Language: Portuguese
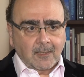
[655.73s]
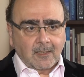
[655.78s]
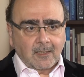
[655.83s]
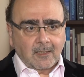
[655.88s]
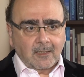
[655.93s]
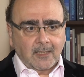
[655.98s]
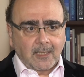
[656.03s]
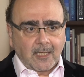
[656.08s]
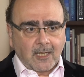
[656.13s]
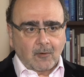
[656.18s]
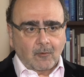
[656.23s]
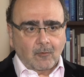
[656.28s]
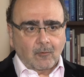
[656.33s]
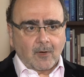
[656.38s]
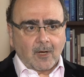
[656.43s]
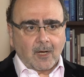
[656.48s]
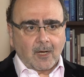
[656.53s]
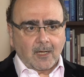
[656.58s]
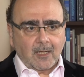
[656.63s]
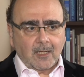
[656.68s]
não
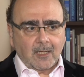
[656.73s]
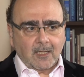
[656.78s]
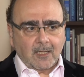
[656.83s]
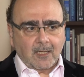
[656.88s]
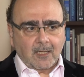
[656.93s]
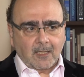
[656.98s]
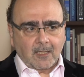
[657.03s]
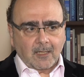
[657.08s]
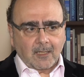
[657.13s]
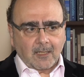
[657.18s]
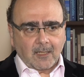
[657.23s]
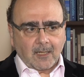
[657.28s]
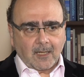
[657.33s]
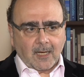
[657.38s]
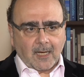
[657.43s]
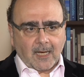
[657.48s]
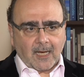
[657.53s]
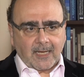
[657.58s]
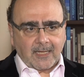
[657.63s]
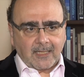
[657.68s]
é,
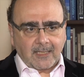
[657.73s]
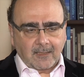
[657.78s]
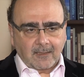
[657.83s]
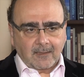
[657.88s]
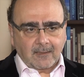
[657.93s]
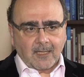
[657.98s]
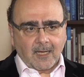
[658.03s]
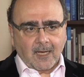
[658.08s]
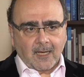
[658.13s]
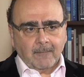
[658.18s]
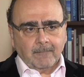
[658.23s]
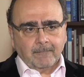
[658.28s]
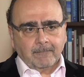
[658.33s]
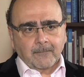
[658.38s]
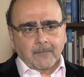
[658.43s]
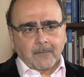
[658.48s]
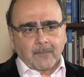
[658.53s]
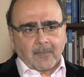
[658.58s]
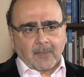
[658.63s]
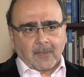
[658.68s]
ainda
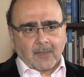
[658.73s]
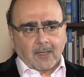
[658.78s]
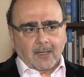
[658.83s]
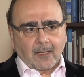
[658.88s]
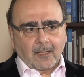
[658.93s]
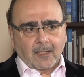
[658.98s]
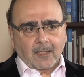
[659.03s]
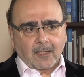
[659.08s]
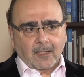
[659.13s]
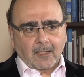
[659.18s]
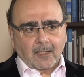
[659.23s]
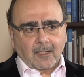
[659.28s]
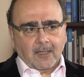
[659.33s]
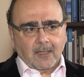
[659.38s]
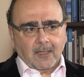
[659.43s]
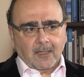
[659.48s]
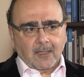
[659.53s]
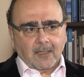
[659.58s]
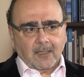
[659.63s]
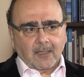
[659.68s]

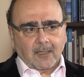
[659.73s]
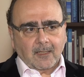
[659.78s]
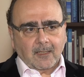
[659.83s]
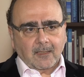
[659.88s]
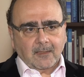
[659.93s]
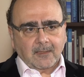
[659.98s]
é, é, de